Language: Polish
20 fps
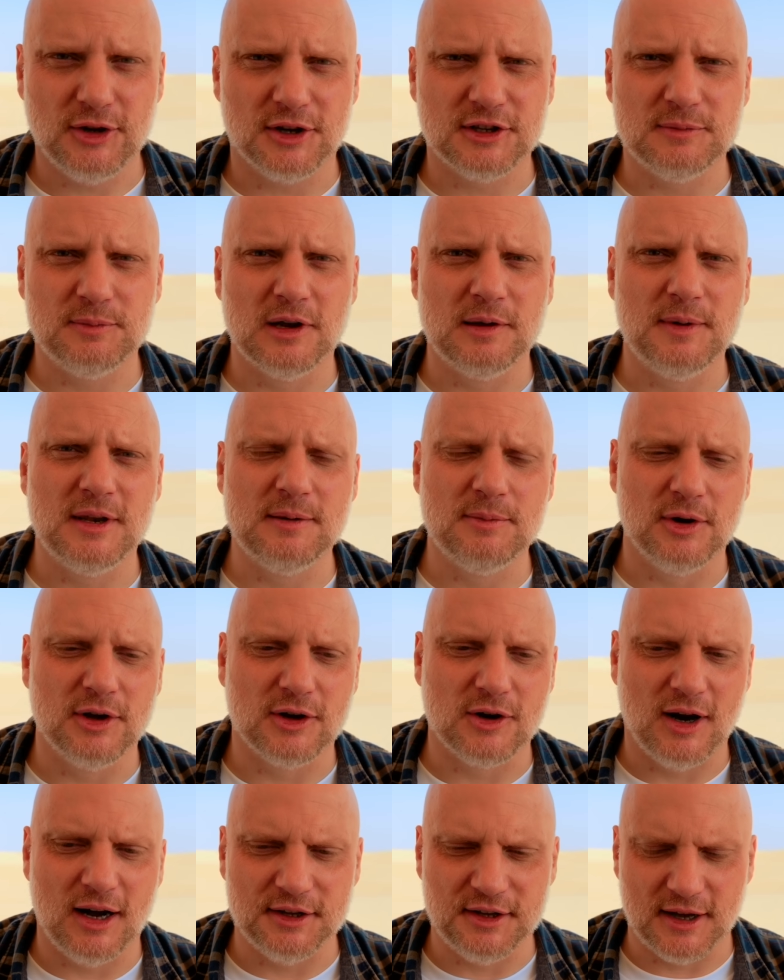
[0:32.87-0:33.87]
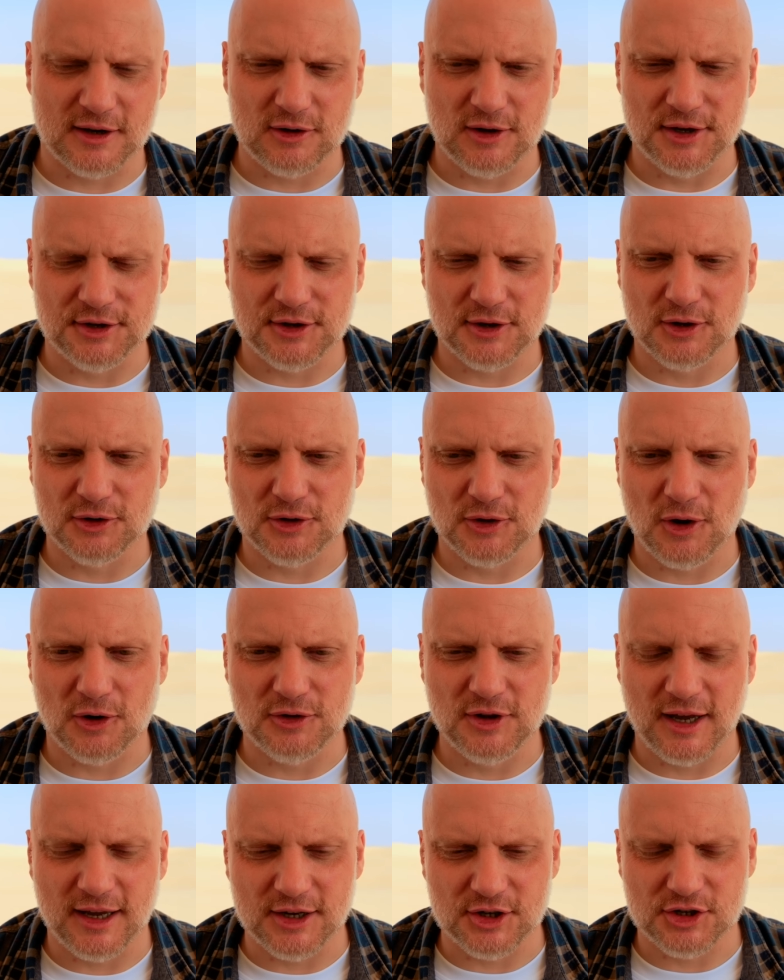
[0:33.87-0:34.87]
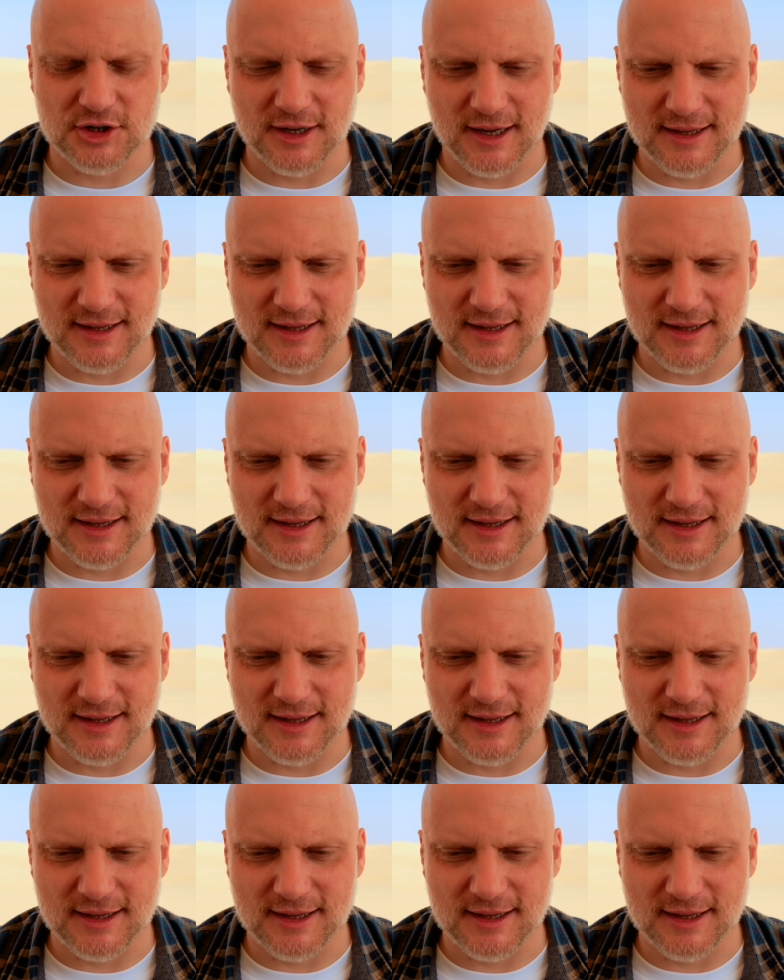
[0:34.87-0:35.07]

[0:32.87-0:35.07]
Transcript: drodzy, moi mili, moi kochani, na koniec tego tygodnia jeszcze